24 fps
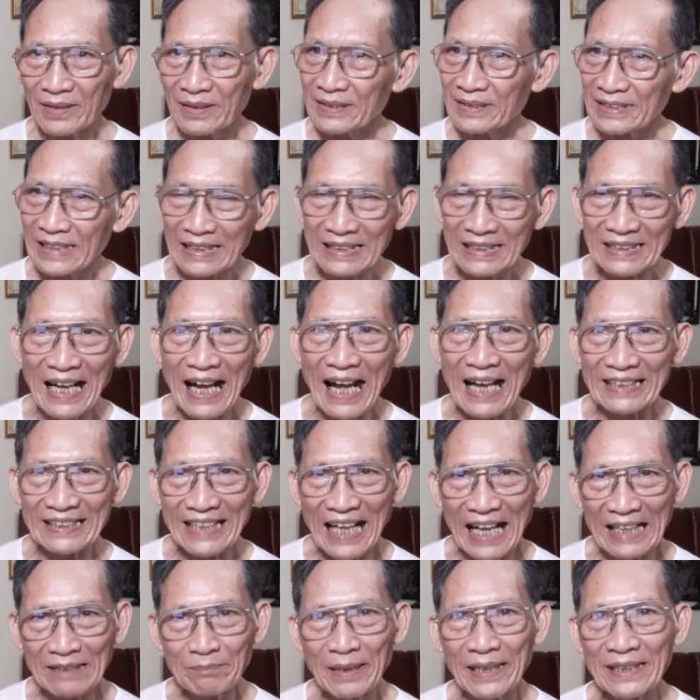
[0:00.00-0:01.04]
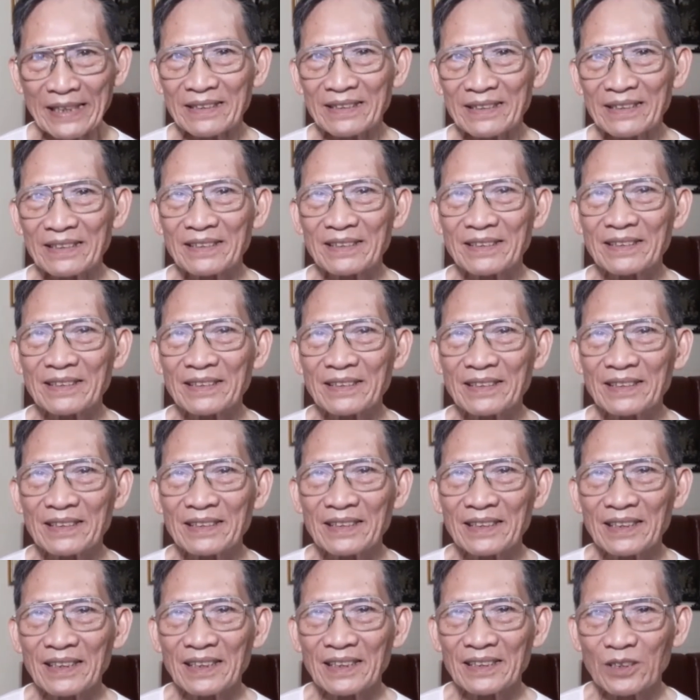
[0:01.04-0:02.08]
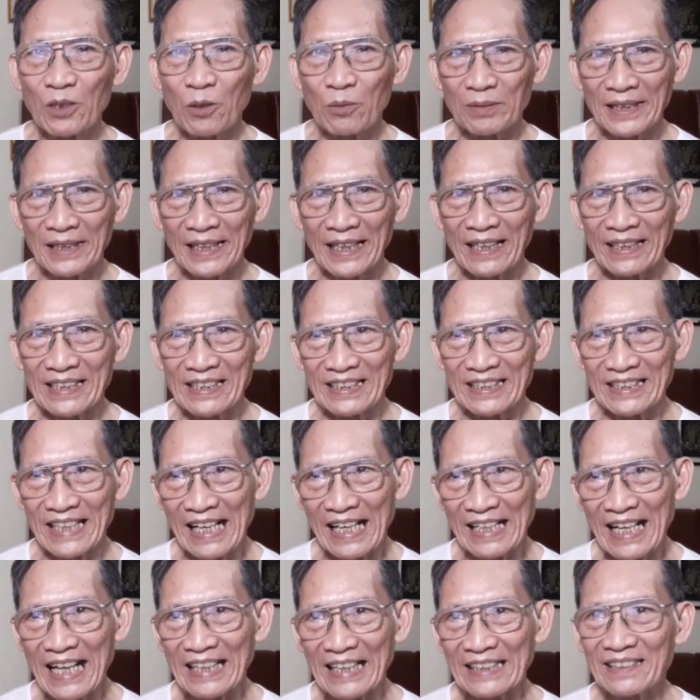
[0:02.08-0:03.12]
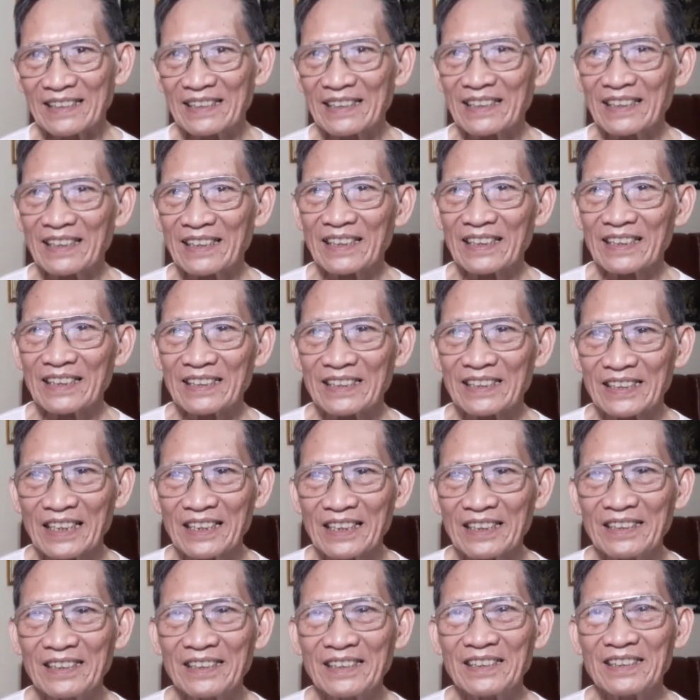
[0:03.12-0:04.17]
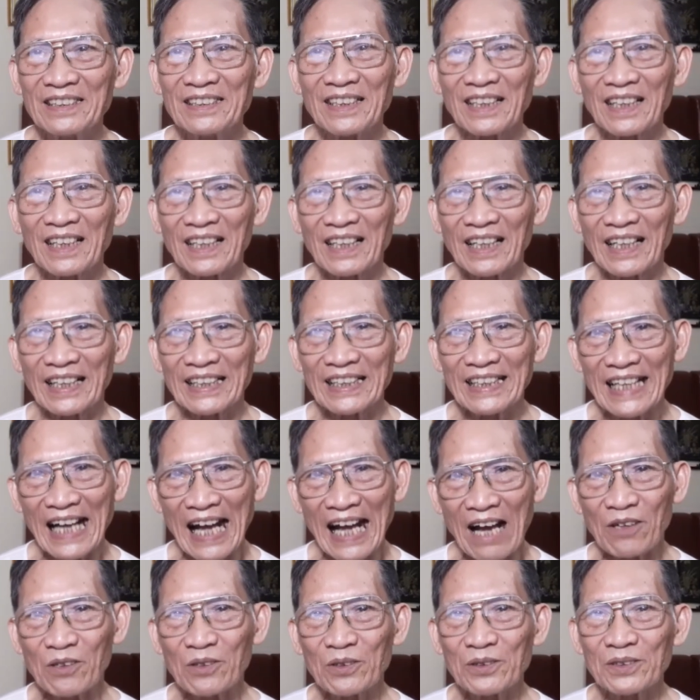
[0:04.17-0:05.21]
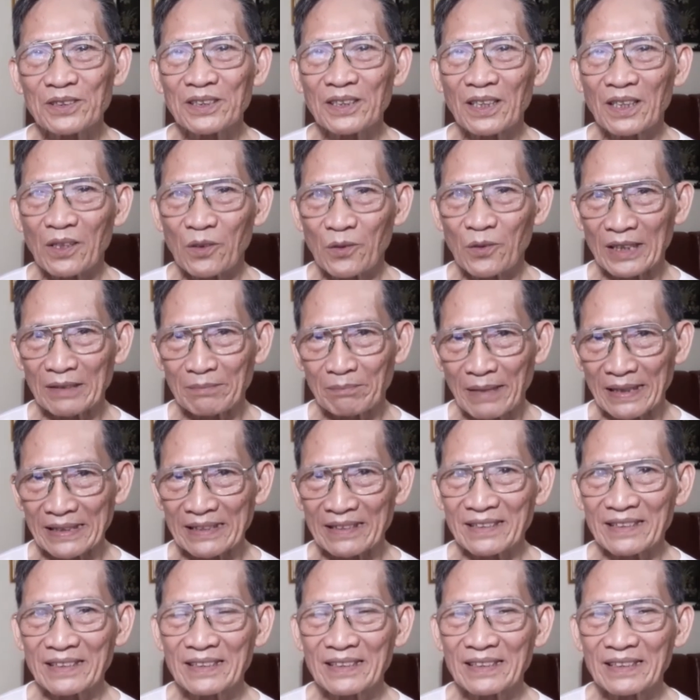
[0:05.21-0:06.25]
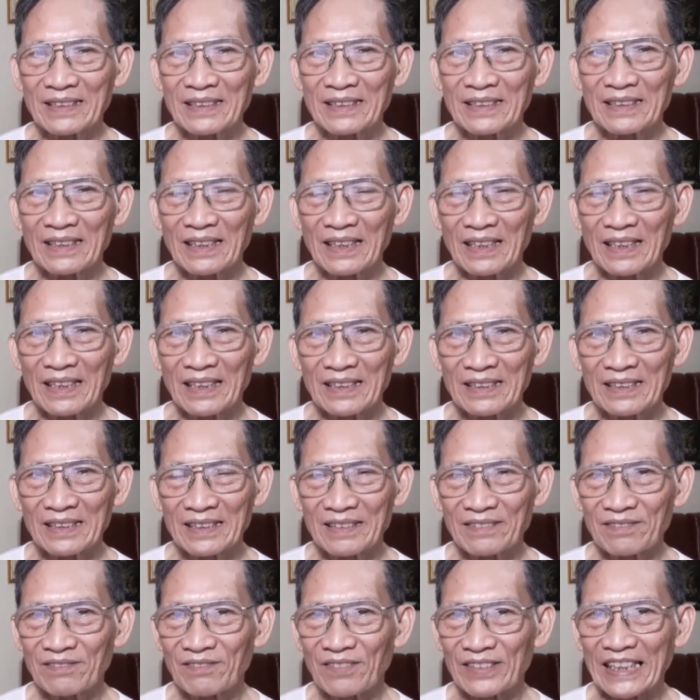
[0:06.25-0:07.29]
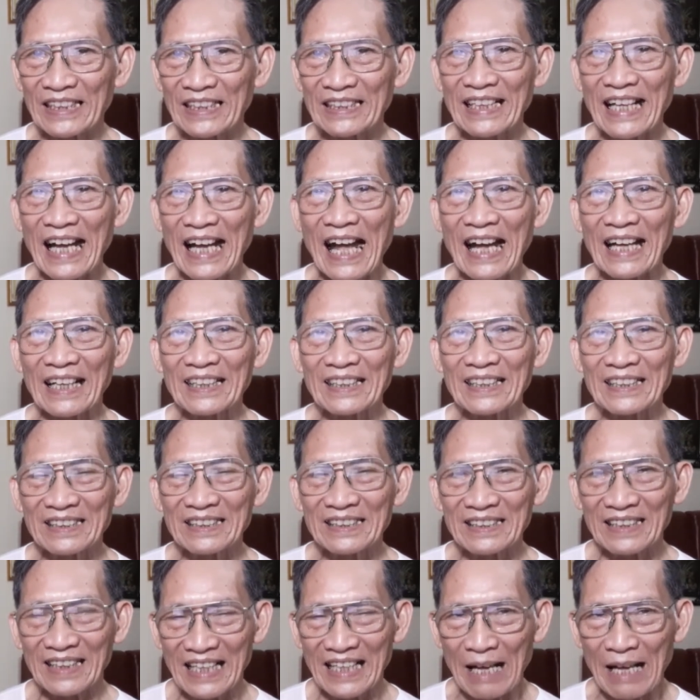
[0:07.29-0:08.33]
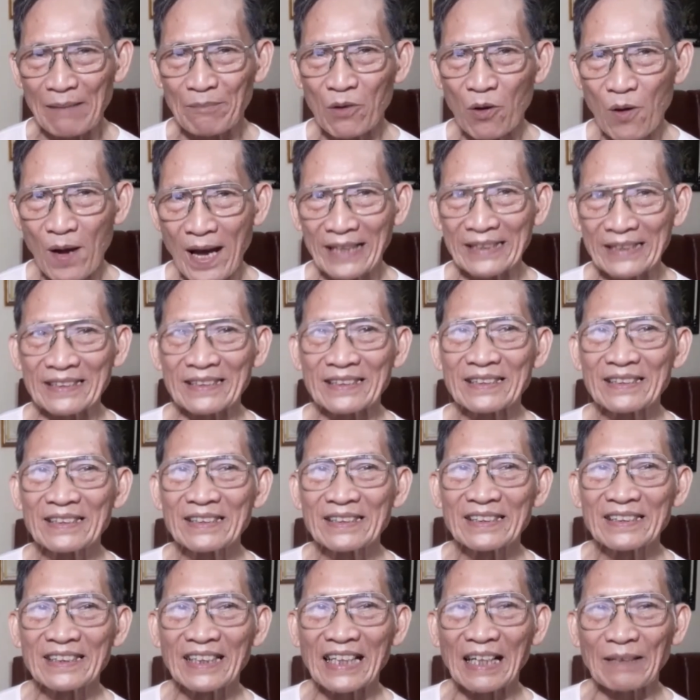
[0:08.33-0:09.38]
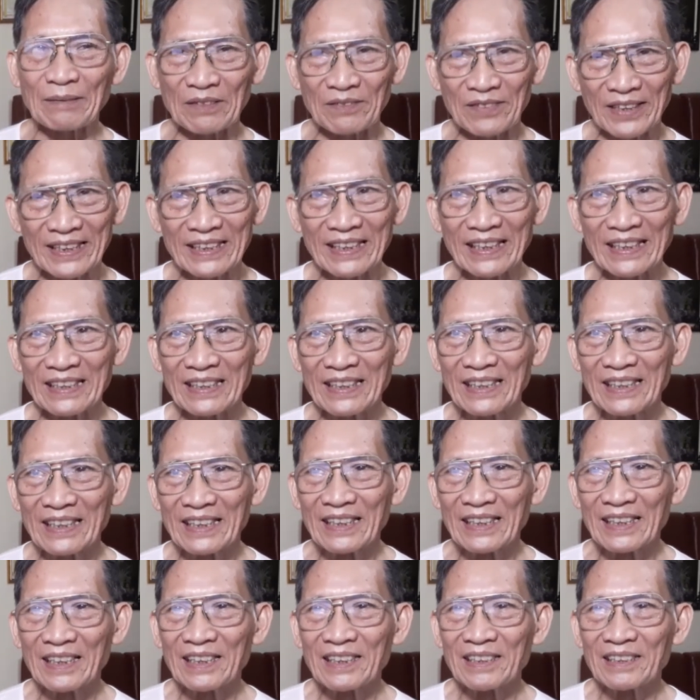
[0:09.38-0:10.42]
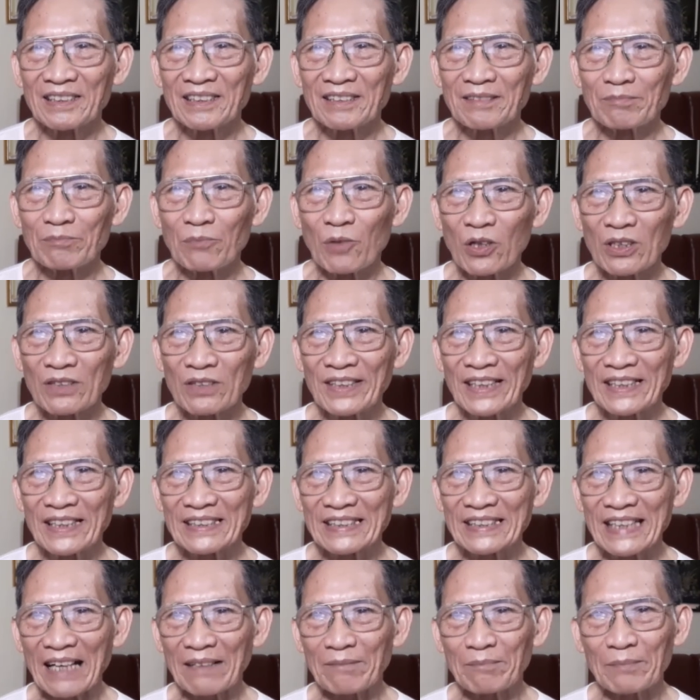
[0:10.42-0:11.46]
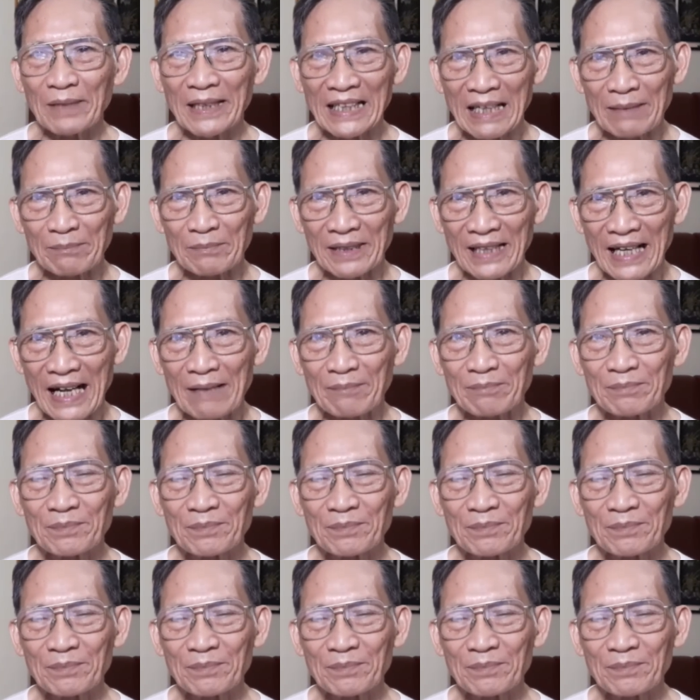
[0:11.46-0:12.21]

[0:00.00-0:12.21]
Tất cả tán mịn, thục địa thì giã nát, trưng, lấy cao, luyện mật, tất cả làm hoàn, làm thành viên đấy. Mỗi viên nặng 15 gram.